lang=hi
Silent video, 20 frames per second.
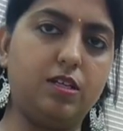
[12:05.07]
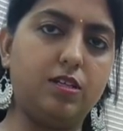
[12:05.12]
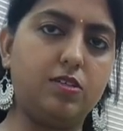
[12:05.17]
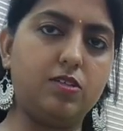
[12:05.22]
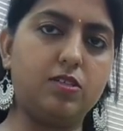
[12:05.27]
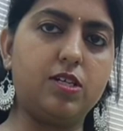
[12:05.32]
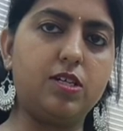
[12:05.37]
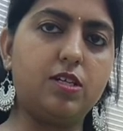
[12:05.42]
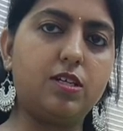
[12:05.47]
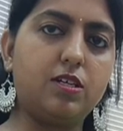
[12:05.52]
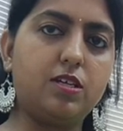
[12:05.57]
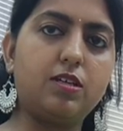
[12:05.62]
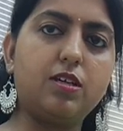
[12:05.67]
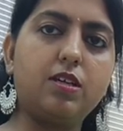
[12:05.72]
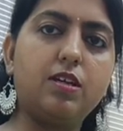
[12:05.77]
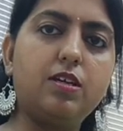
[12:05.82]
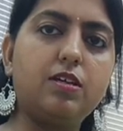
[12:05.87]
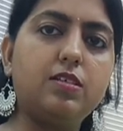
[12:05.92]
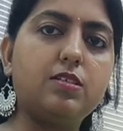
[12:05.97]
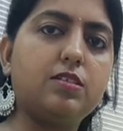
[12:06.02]
अच्छा लगता
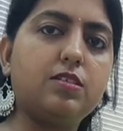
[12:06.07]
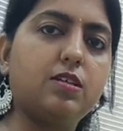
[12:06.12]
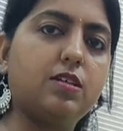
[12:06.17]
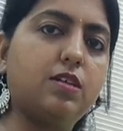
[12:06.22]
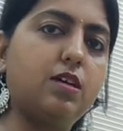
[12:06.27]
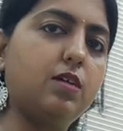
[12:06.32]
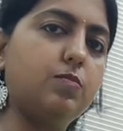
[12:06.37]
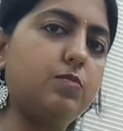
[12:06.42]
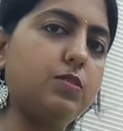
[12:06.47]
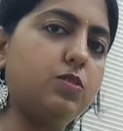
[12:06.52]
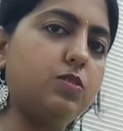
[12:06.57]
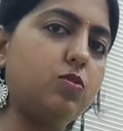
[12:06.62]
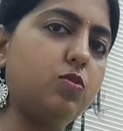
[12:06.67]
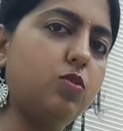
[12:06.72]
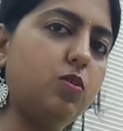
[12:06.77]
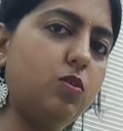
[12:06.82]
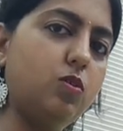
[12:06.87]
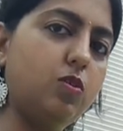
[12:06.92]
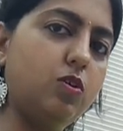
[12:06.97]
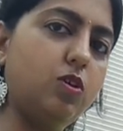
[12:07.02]
है इस तरह आप
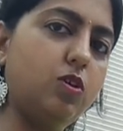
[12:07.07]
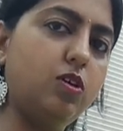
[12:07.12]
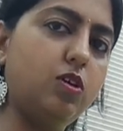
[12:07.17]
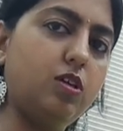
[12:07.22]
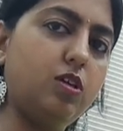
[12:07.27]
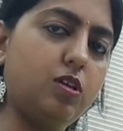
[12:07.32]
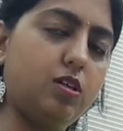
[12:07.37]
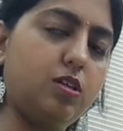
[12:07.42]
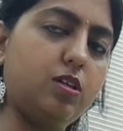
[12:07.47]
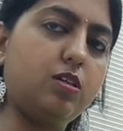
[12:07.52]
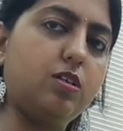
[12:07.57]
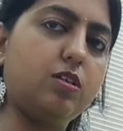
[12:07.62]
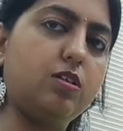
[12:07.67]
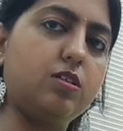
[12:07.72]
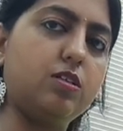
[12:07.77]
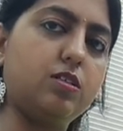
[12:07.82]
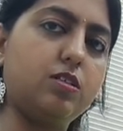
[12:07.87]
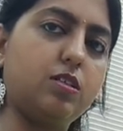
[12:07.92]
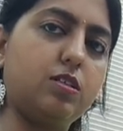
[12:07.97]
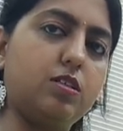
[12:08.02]
इसको टक
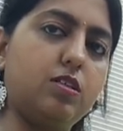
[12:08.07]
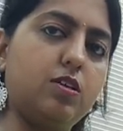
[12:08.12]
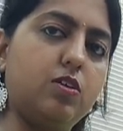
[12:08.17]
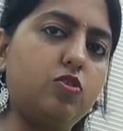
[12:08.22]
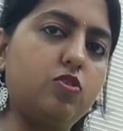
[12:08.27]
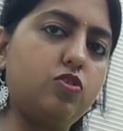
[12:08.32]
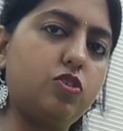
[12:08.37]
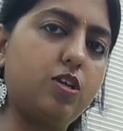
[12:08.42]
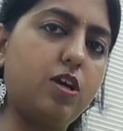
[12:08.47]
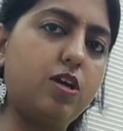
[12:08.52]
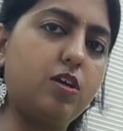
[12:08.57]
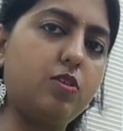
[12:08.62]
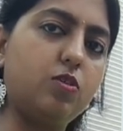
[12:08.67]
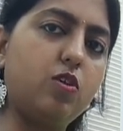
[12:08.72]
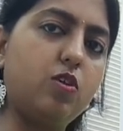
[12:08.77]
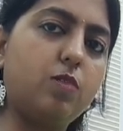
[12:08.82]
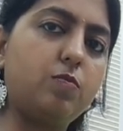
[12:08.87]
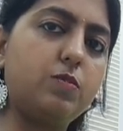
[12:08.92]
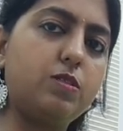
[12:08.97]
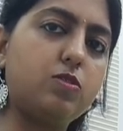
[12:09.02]
कर सकते हैं और चाहे
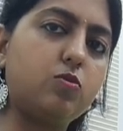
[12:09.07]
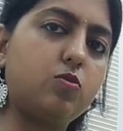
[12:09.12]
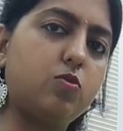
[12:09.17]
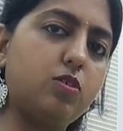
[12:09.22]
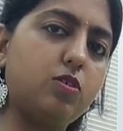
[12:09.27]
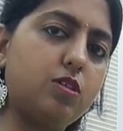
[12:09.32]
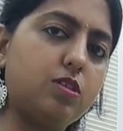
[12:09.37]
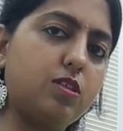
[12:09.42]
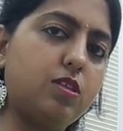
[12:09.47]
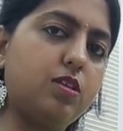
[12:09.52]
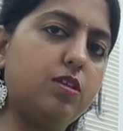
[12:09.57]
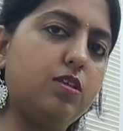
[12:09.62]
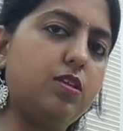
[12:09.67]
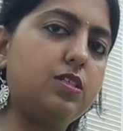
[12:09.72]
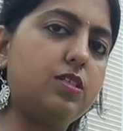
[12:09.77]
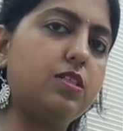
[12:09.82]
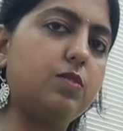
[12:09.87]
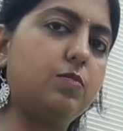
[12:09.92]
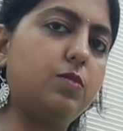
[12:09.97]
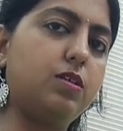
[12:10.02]
तो आप इसको इस
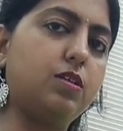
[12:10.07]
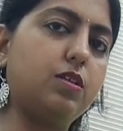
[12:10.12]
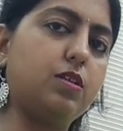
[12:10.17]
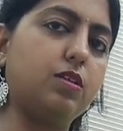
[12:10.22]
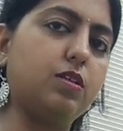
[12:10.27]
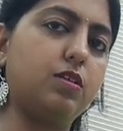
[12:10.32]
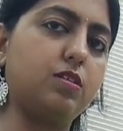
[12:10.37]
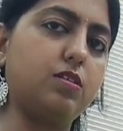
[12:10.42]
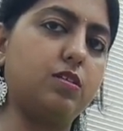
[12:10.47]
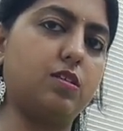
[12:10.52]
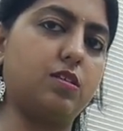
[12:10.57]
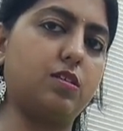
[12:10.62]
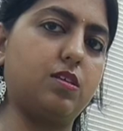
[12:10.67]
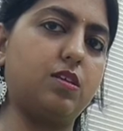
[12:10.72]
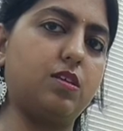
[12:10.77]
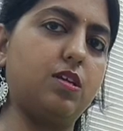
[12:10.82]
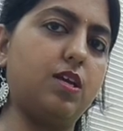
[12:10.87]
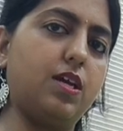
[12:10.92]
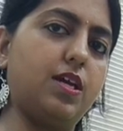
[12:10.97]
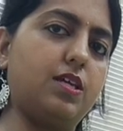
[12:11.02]
इधर से भी टक कर सकते
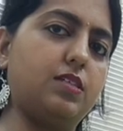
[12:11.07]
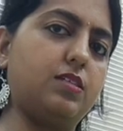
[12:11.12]
हैं ये